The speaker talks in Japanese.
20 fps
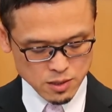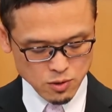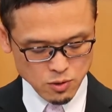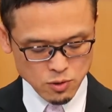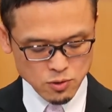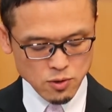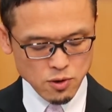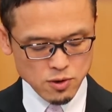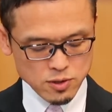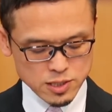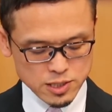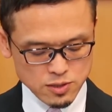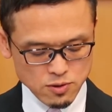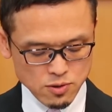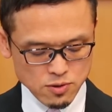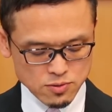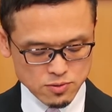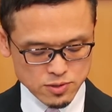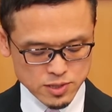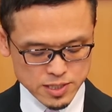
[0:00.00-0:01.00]
この世に
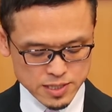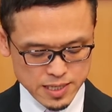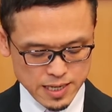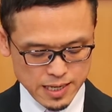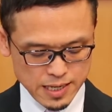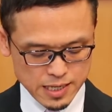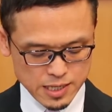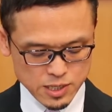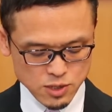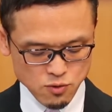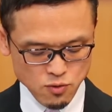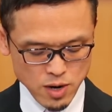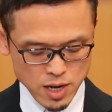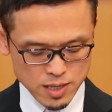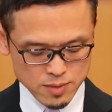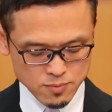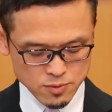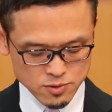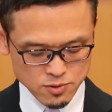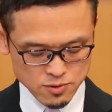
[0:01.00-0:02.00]
労苦して弱
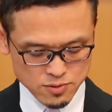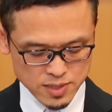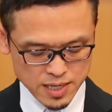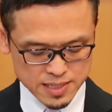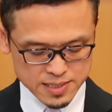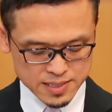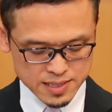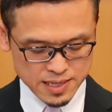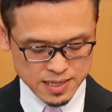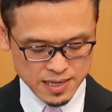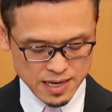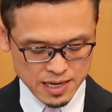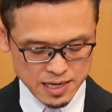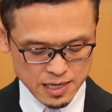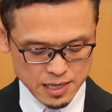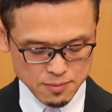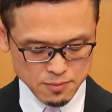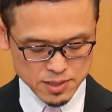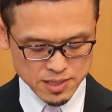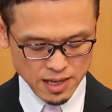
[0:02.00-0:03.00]
い者を助けな
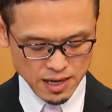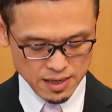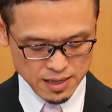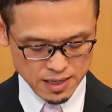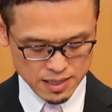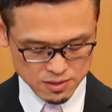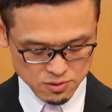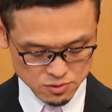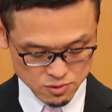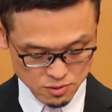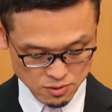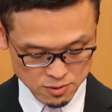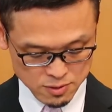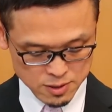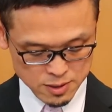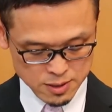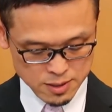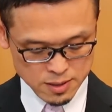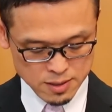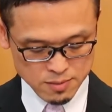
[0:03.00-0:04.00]
ければならないこと。
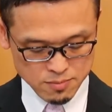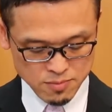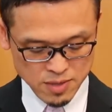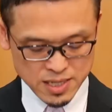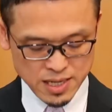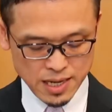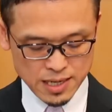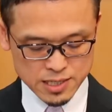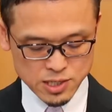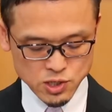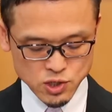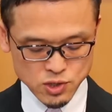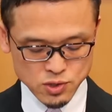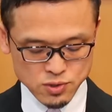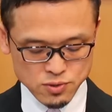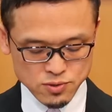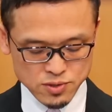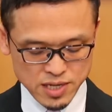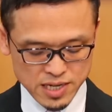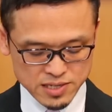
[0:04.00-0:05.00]
また、
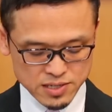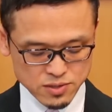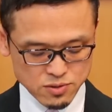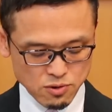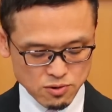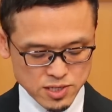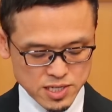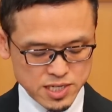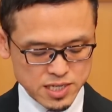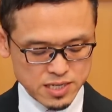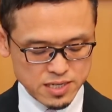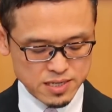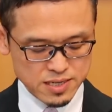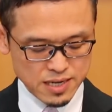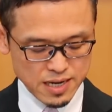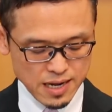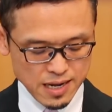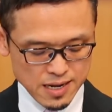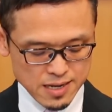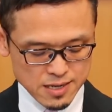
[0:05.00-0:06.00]
主イエスご自身
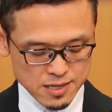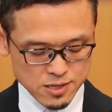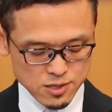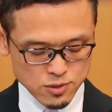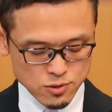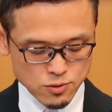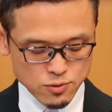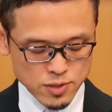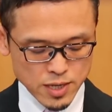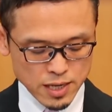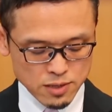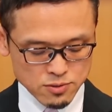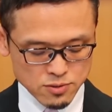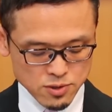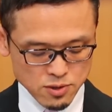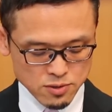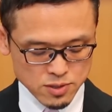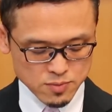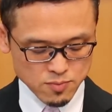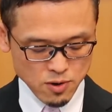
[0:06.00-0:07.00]
が受ける
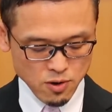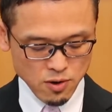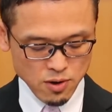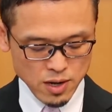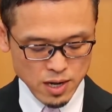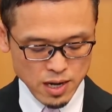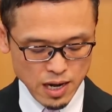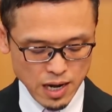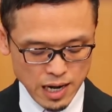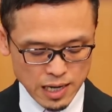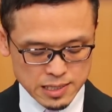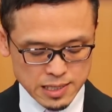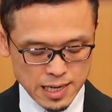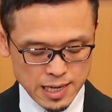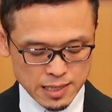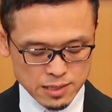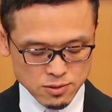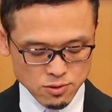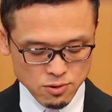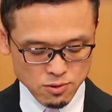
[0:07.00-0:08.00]
よりも
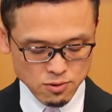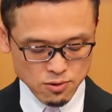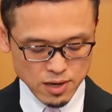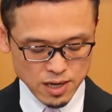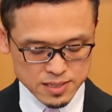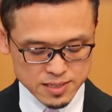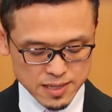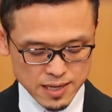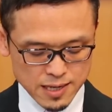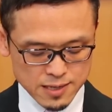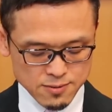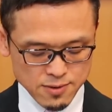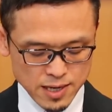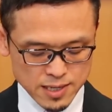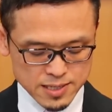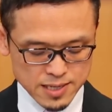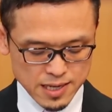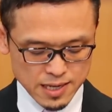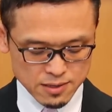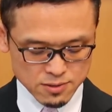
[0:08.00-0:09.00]
与える方が幸
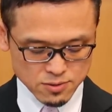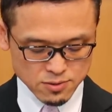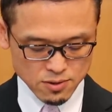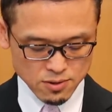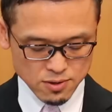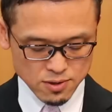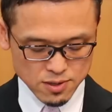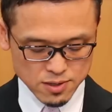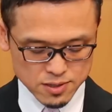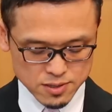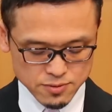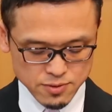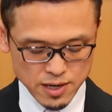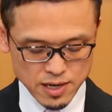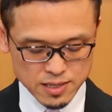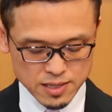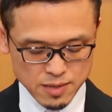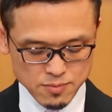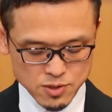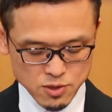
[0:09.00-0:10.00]
いであると言わ
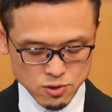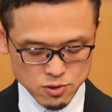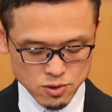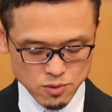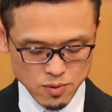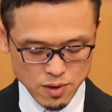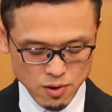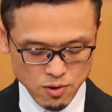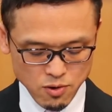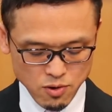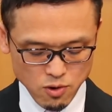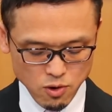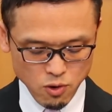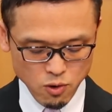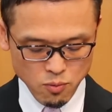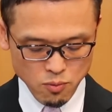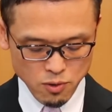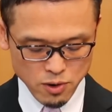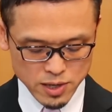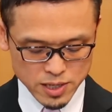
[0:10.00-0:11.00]
れた御言葉を
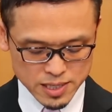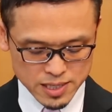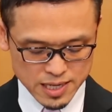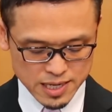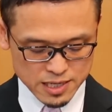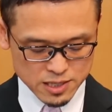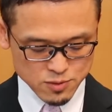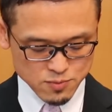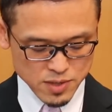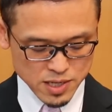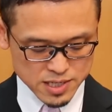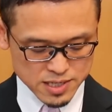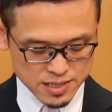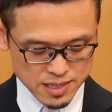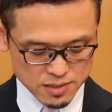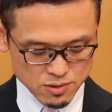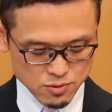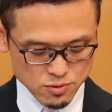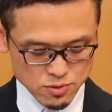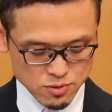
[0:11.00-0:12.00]
覚えているべき
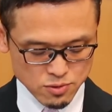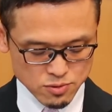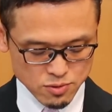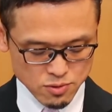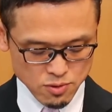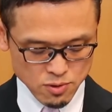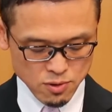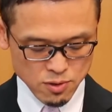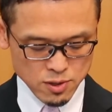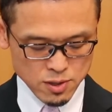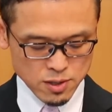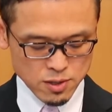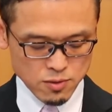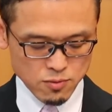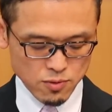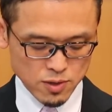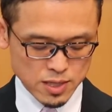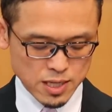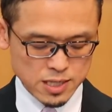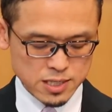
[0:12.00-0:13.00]
だということを、
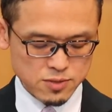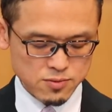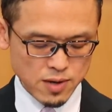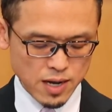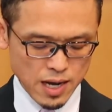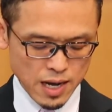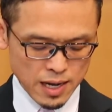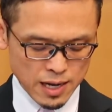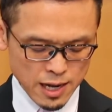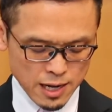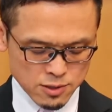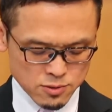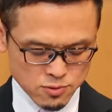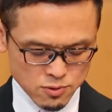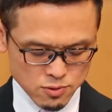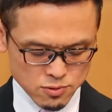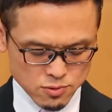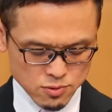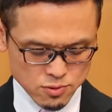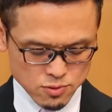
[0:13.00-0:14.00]
私はあらゆる
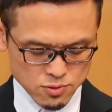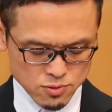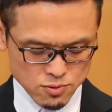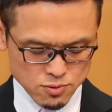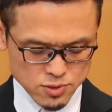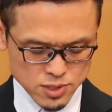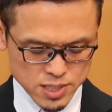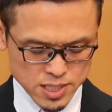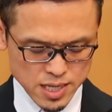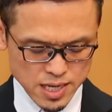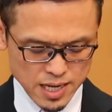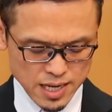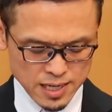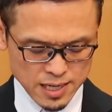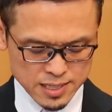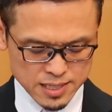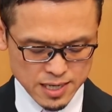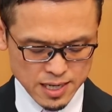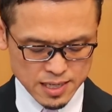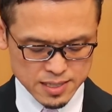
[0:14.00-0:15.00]
ことを通してあ
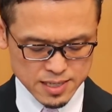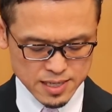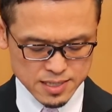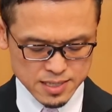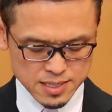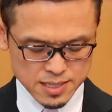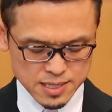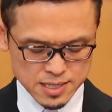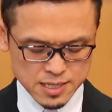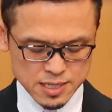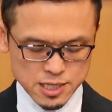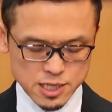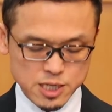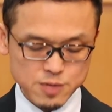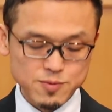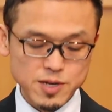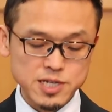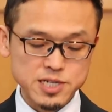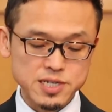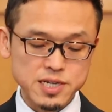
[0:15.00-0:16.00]
なた方に
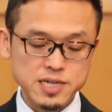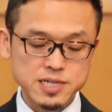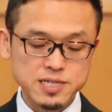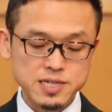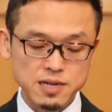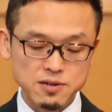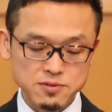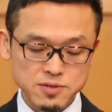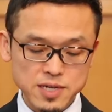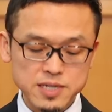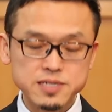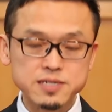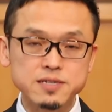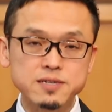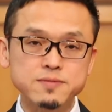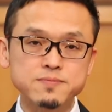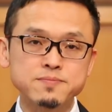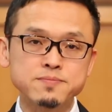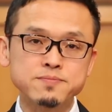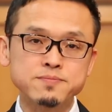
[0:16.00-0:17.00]
示してきたのです。
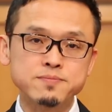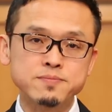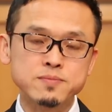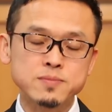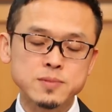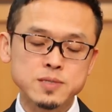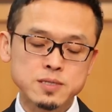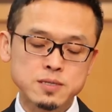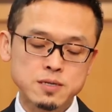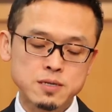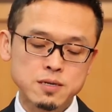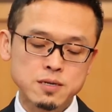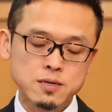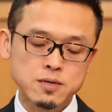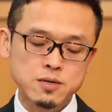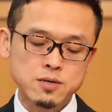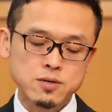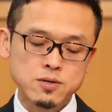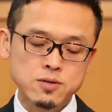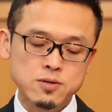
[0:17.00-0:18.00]

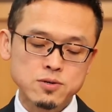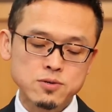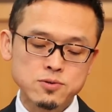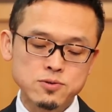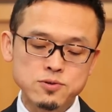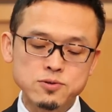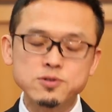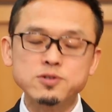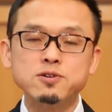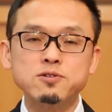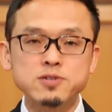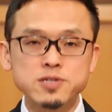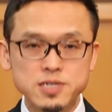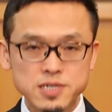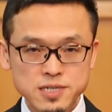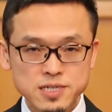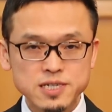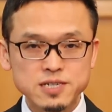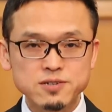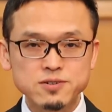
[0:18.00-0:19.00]
福音を
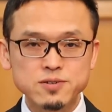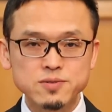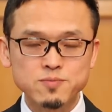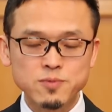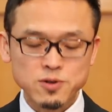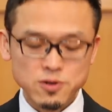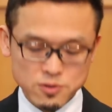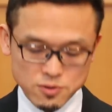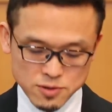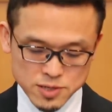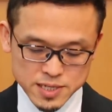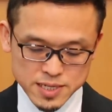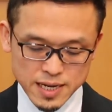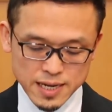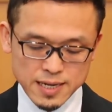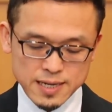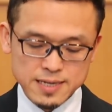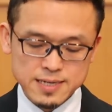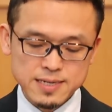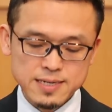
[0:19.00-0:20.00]
信じる者とし
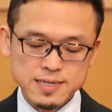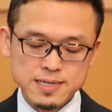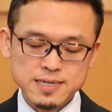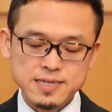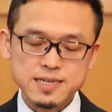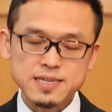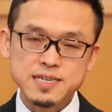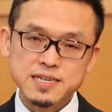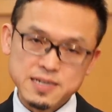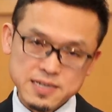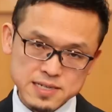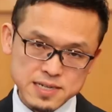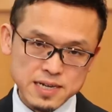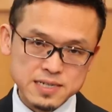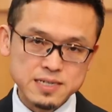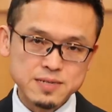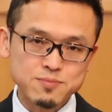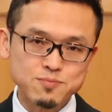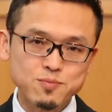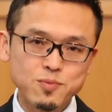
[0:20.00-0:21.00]
て、ギリシャ
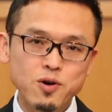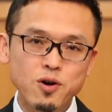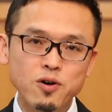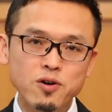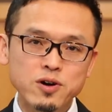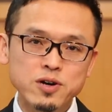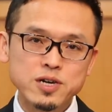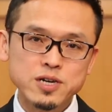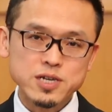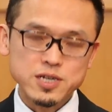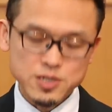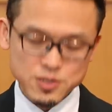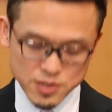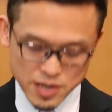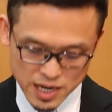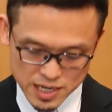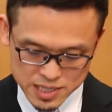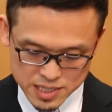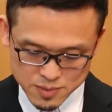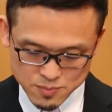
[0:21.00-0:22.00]
人も
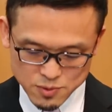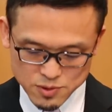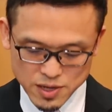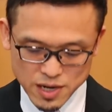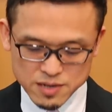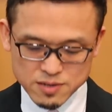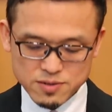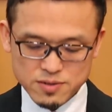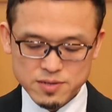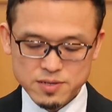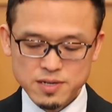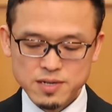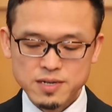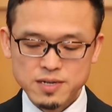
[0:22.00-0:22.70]
ユダヤ人もなく、